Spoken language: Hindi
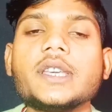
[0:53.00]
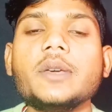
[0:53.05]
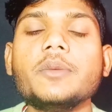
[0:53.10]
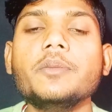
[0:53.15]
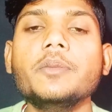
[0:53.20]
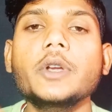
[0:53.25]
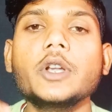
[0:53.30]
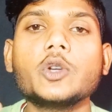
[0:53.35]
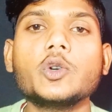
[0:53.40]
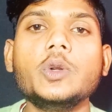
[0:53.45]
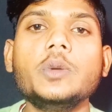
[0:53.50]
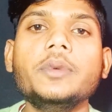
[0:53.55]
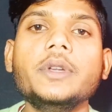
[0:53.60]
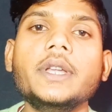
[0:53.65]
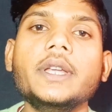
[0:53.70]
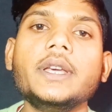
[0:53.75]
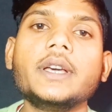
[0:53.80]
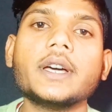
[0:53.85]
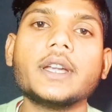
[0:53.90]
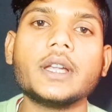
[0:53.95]
इसकी बिल्कुल
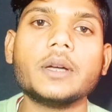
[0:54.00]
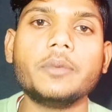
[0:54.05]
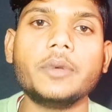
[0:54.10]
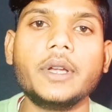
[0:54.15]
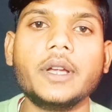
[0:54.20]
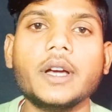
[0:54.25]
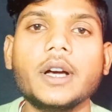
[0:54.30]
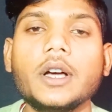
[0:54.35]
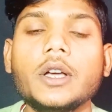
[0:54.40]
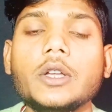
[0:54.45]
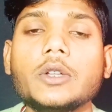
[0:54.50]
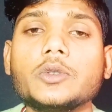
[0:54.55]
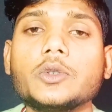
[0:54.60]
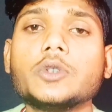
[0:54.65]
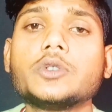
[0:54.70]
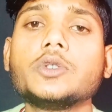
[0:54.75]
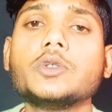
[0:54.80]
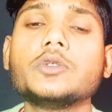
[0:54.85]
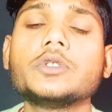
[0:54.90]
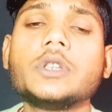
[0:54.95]
भी नहीं करना पड़ेगा
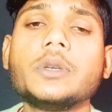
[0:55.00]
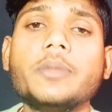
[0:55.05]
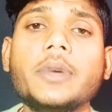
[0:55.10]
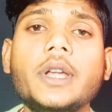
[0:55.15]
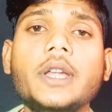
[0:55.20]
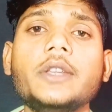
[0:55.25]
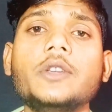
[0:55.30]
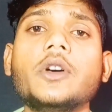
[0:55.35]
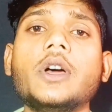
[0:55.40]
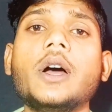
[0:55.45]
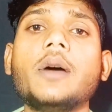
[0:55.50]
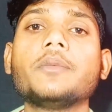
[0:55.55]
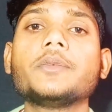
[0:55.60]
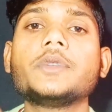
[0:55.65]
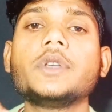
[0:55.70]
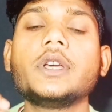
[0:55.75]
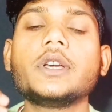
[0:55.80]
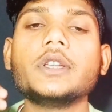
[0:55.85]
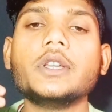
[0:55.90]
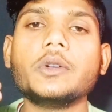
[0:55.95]
दोस्तों उससे पहले जो है
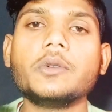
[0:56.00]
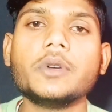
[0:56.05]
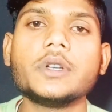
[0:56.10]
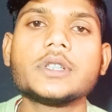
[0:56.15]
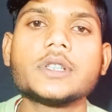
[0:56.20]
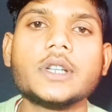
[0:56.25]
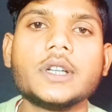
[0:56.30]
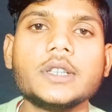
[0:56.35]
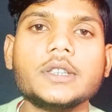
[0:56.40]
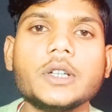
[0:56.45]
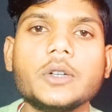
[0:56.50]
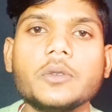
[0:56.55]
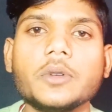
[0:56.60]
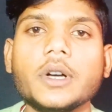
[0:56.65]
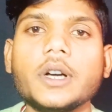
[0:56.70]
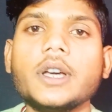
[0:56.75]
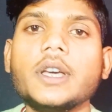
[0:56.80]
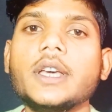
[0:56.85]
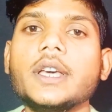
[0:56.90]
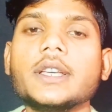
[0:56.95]
आपसे एक रिक्वेस्ट करना
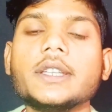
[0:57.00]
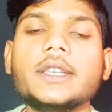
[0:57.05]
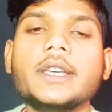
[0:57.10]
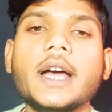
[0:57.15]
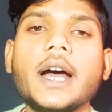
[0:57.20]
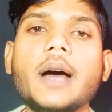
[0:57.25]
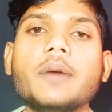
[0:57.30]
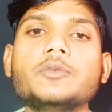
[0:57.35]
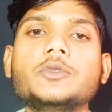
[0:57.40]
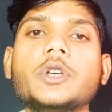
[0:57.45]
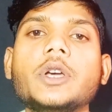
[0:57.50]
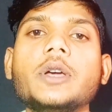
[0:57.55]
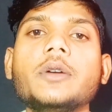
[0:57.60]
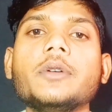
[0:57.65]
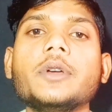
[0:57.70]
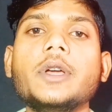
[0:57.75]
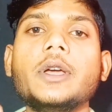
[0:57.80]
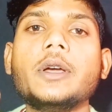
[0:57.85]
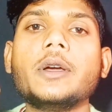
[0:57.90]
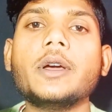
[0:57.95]
चाहूँगा कि आप जो
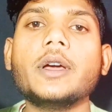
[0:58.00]
है